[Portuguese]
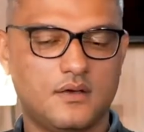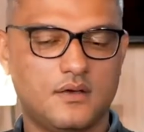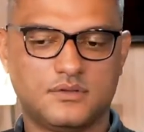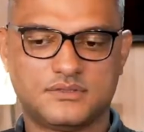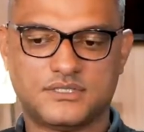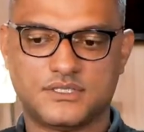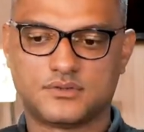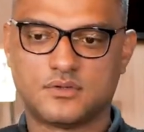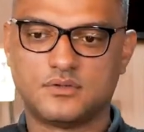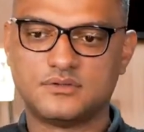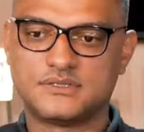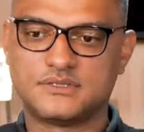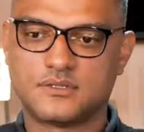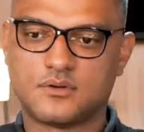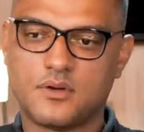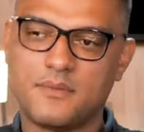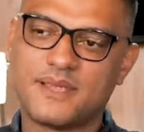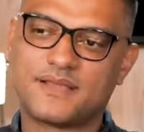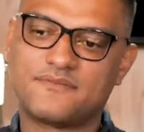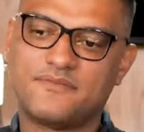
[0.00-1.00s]
ou seja, quando,
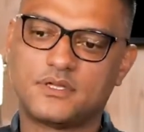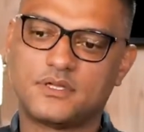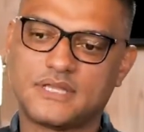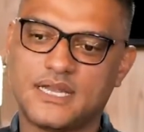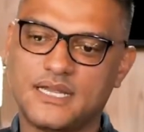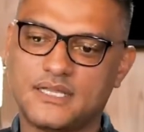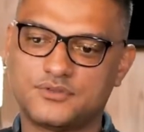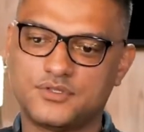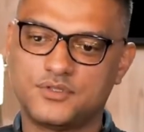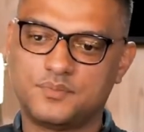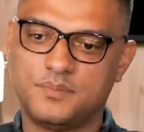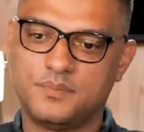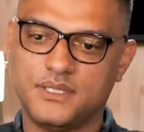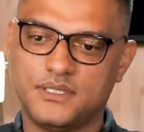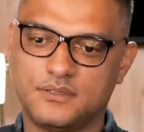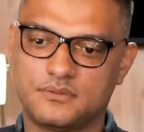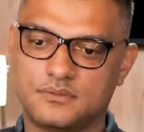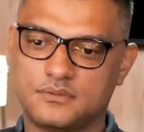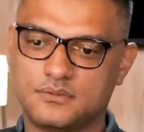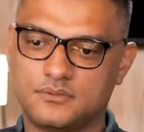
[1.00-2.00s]
como é que fortalece o
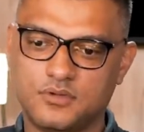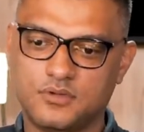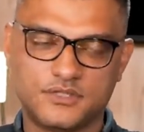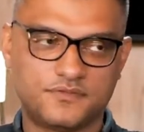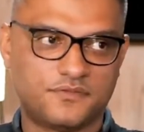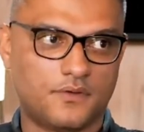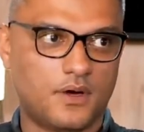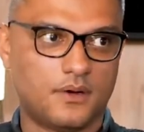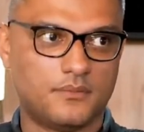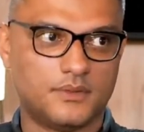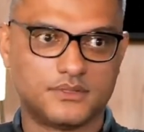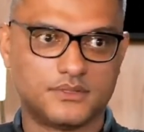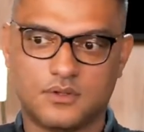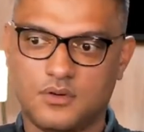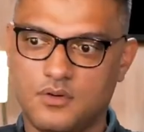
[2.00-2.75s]
espírito? Duas formas.